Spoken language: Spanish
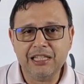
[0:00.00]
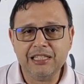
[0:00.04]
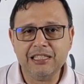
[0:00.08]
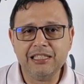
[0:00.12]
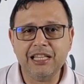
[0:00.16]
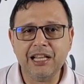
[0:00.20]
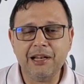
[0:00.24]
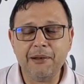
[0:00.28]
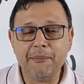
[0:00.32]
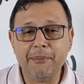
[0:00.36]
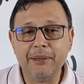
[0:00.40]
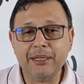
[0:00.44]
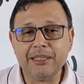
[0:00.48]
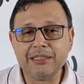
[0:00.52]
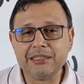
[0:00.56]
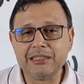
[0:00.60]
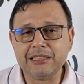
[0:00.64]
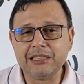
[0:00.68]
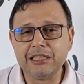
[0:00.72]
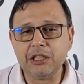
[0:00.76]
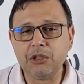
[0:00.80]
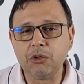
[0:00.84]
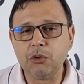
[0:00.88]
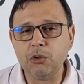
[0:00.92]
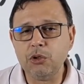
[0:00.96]
del
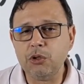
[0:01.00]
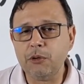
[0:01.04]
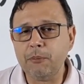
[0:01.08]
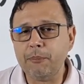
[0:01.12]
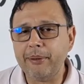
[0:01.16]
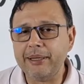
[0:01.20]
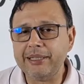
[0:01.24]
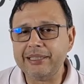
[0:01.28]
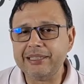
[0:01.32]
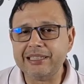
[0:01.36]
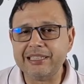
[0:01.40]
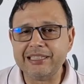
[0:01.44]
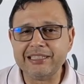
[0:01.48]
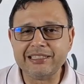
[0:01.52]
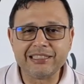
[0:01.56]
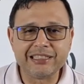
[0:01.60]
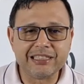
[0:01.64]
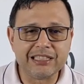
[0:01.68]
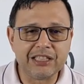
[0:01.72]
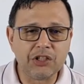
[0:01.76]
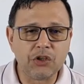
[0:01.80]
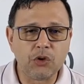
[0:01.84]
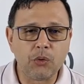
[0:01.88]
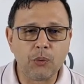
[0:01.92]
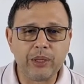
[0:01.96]
versículo
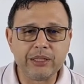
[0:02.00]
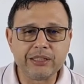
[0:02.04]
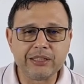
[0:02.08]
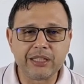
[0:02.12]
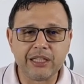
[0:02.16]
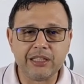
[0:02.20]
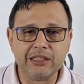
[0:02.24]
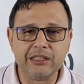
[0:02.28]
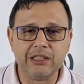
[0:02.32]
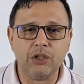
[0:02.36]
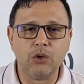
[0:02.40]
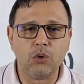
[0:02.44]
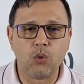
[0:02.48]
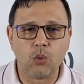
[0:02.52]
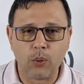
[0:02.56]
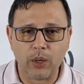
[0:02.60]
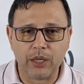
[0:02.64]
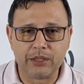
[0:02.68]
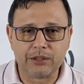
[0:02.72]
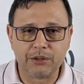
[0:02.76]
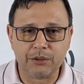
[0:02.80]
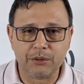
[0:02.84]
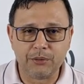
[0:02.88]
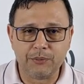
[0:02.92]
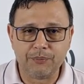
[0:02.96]
25 al
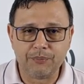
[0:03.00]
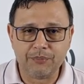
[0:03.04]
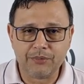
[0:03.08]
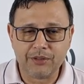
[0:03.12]
34.